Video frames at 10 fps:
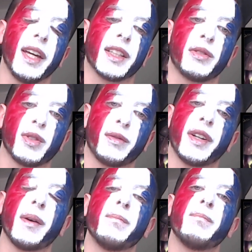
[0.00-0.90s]
qui nous a fait
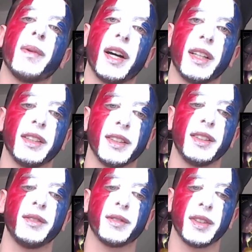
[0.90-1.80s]
un
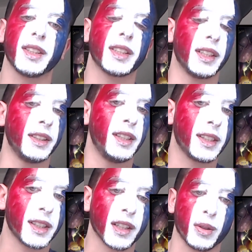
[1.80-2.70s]
magnifique
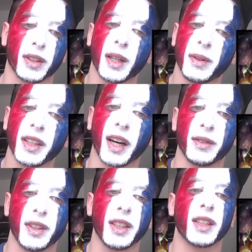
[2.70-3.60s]
dessin sur tablette
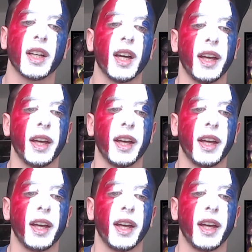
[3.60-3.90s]
graphique,